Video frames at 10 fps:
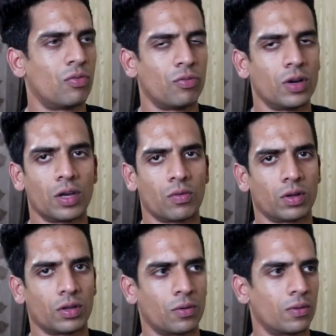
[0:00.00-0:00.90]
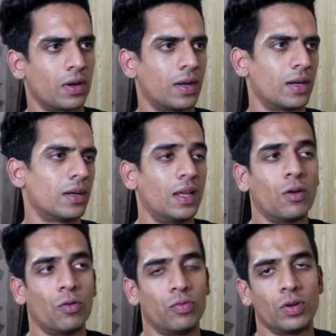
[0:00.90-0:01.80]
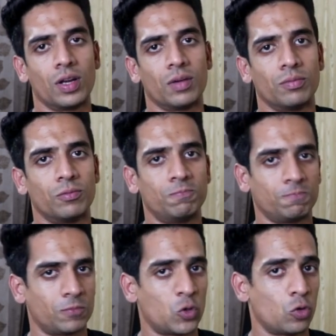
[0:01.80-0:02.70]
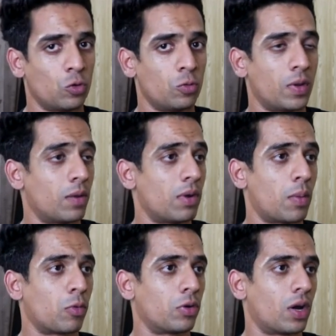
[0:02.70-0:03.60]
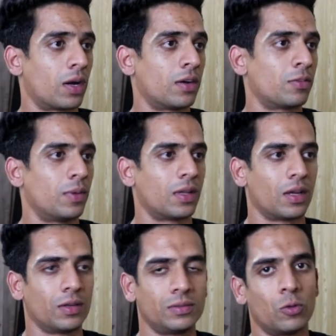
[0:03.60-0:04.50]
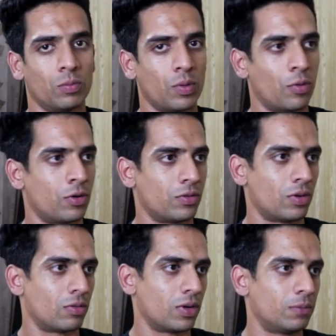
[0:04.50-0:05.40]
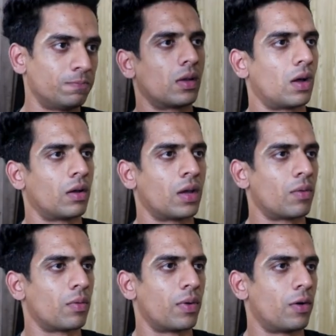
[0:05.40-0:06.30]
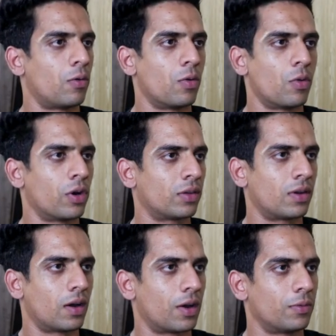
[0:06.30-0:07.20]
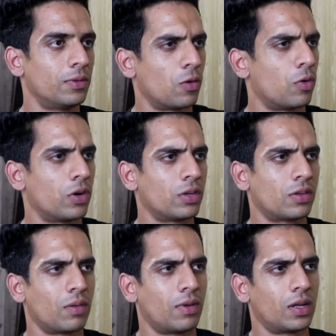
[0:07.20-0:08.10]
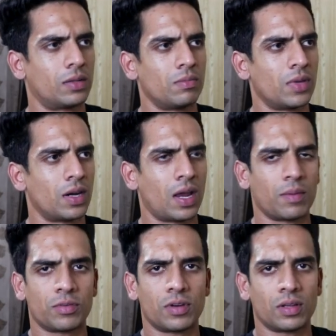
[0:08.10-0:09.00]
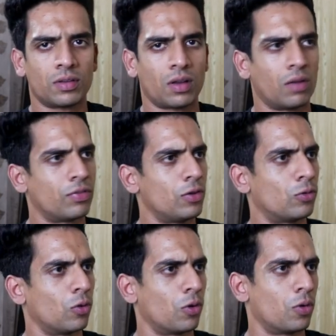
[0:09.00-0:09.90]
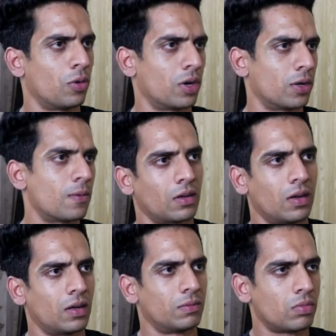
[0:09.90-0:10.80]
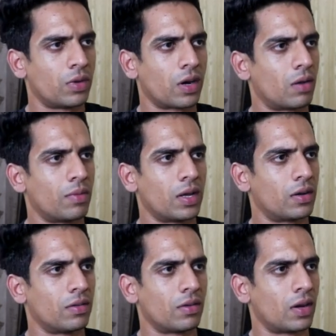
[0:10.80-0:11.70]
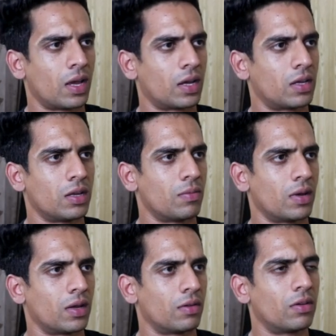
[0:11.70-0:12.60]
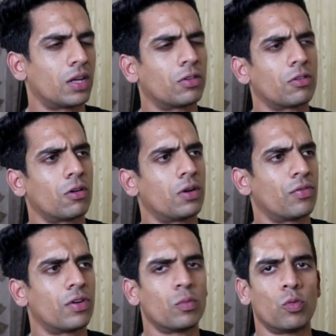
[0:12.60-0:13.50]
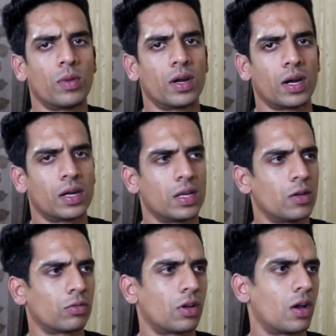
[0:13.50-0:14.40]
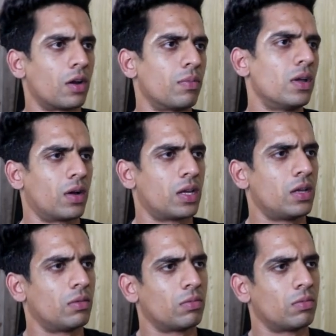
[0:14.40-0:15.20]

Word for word: होपफुली करवाता रहूँगा एंड देन होपफुली हम जो मैंने भी आपको टारगेट्स बताए उन पे पहुँच जाऊँगा यहाँ पे मैं गुड मॉर्निंग्स लगा रहा हूँ गुड मॉर्निंग्स के बाद मेरे हैमस्ट्रिंग्स काफ़ी सोर हो रहे हैं का मेरे ख्याल में एक रीज़न है कि मैं यू नो एक तो चलो डिफरेंट मूवमेंट ऐड किया उसके कारण भी बाकी